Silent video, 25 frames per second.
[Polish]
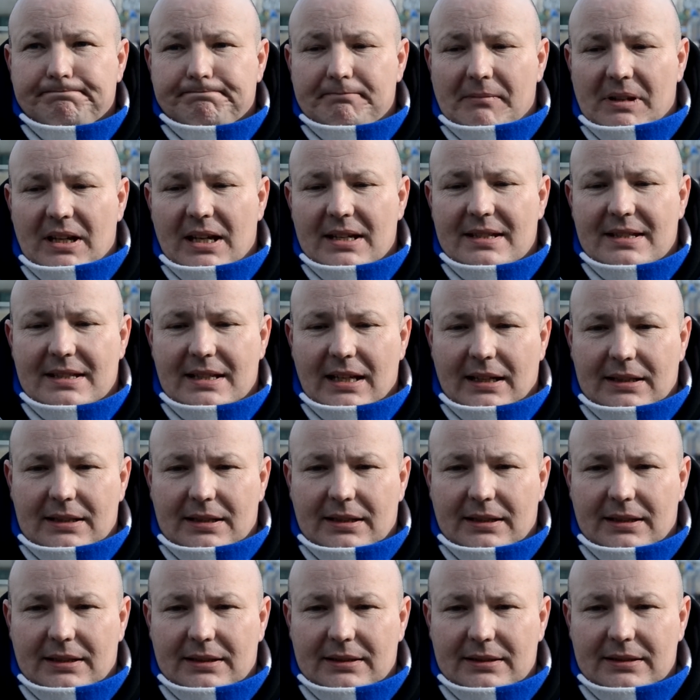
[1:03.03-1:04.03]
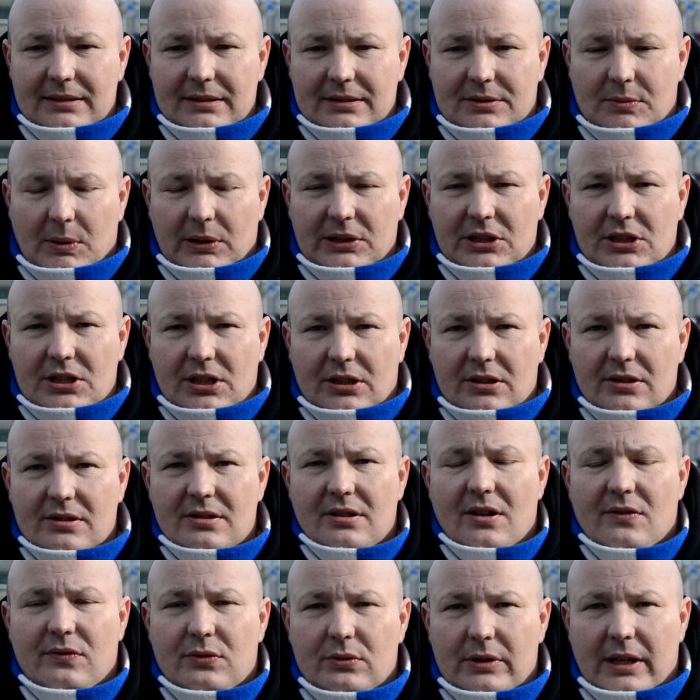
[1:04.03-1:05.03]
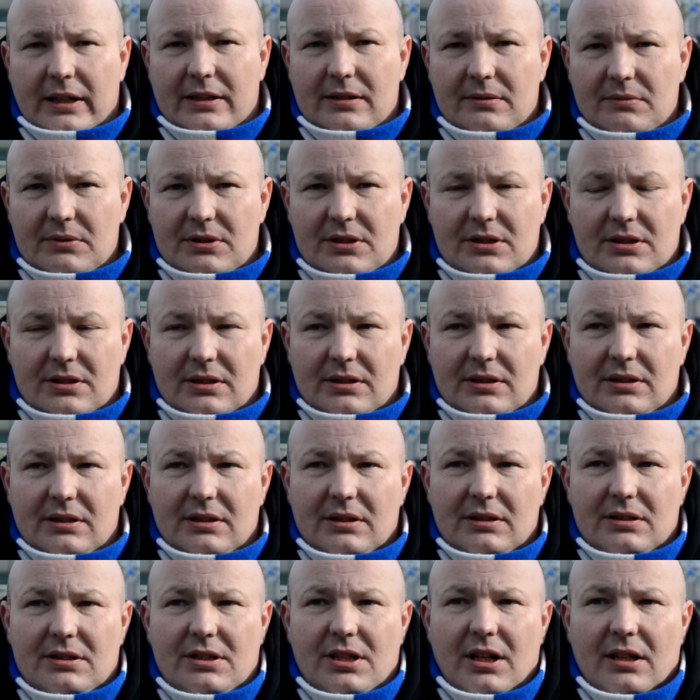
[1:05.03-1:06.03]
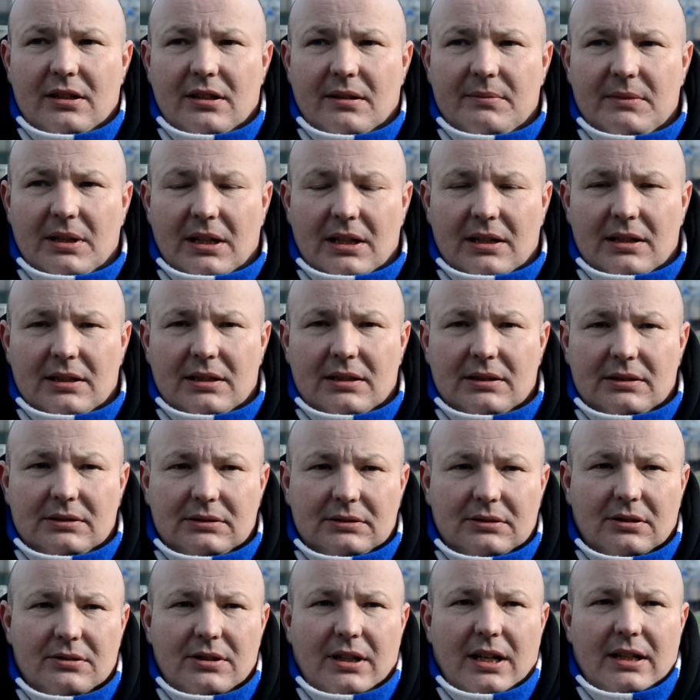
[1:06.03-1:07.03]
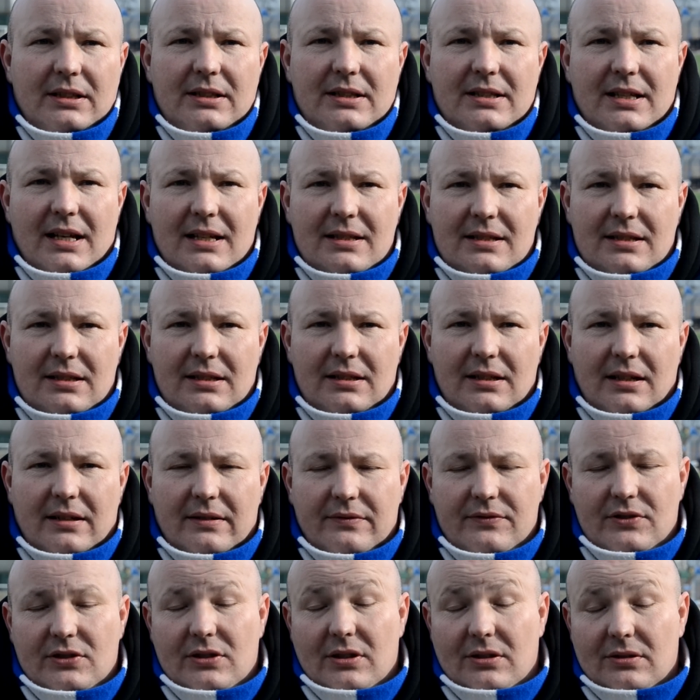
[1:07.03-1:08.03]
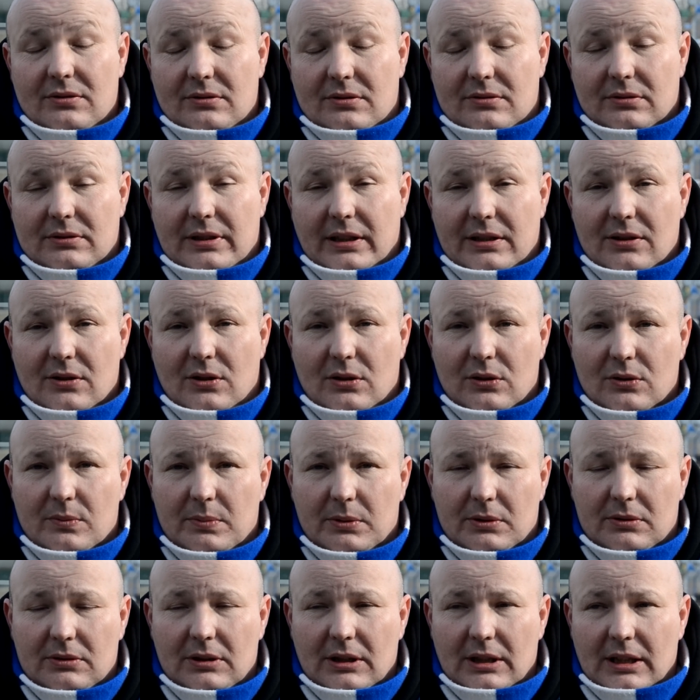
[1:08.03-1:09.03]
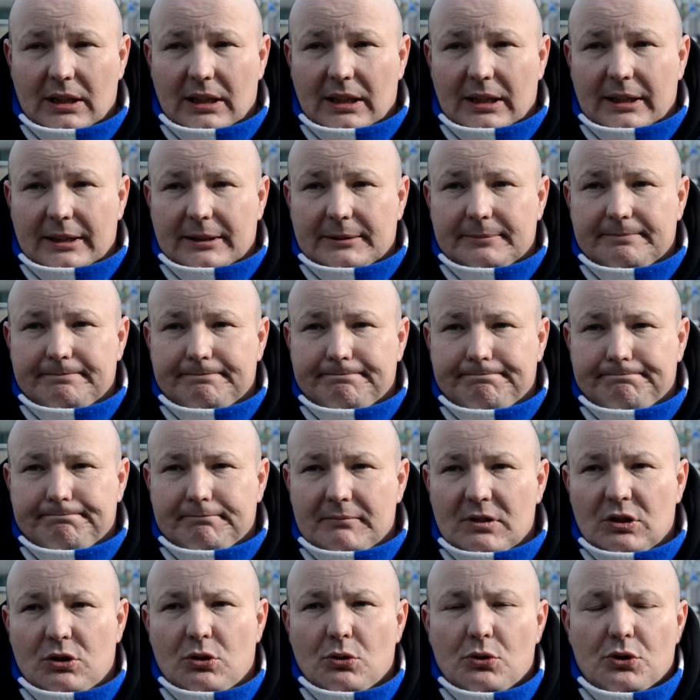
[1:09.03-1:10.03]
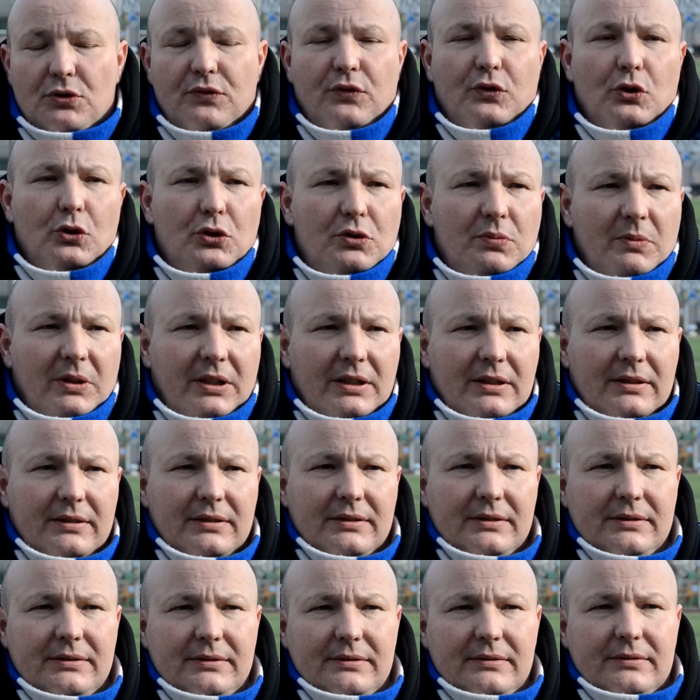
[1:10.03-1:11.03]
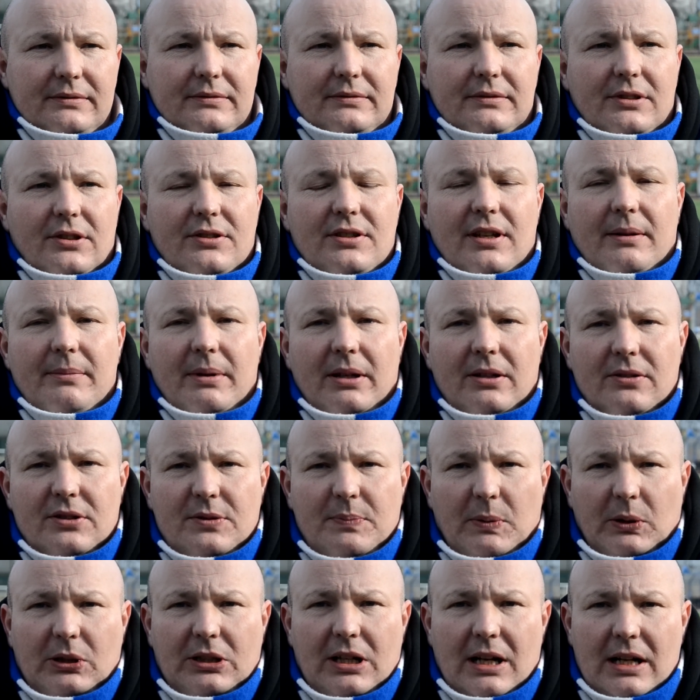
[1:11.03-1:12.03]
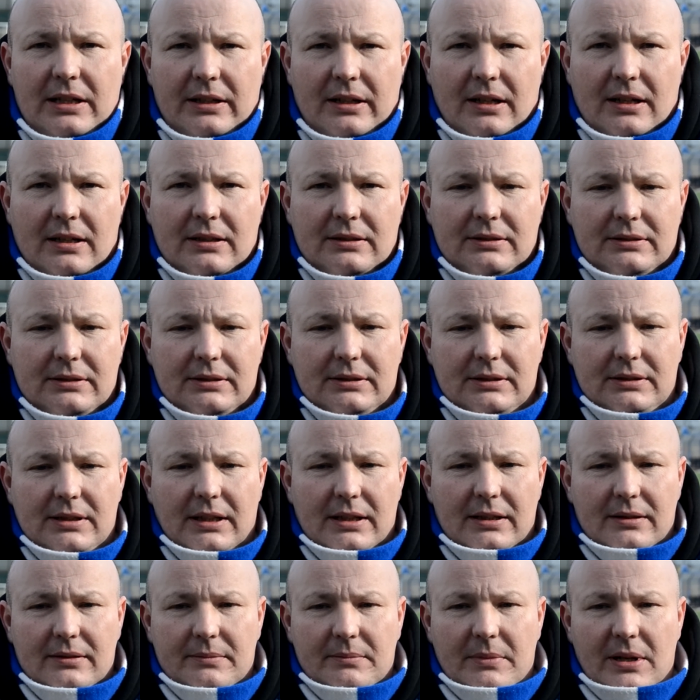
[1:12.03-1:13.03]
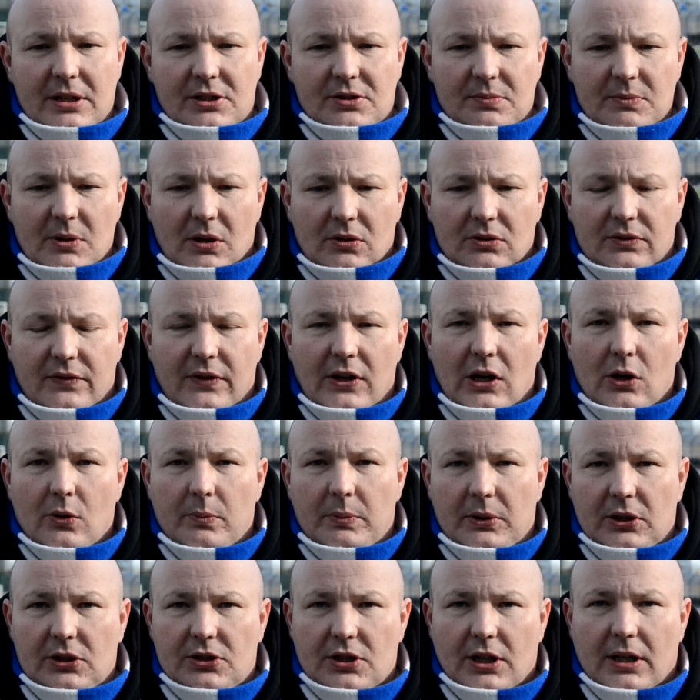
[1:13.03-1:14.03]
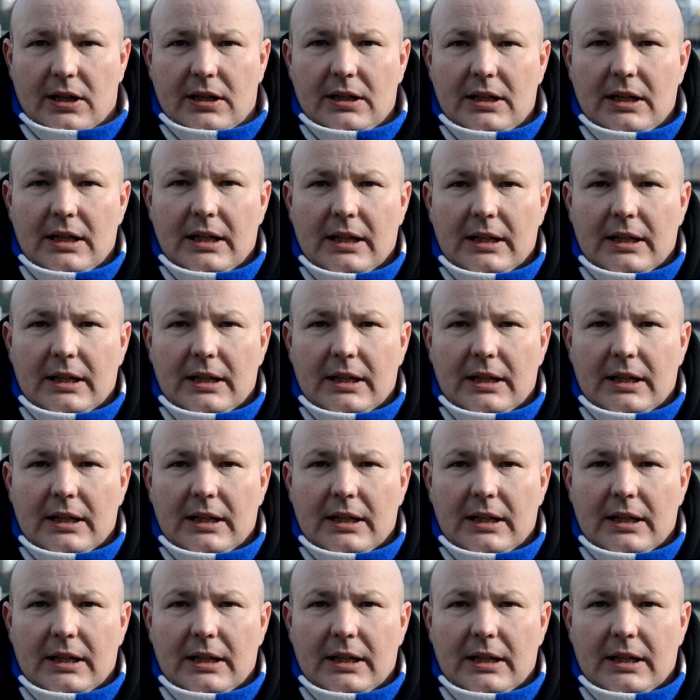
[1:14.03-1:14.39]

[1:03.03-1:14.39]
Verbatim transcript: Niestety kładzie się to znowu jakimś e, cieniem na organizacji, na wizerunku tego klubu. No cóż, wróćmy do samego spotkania. Ten mecz miał dwa oblicza.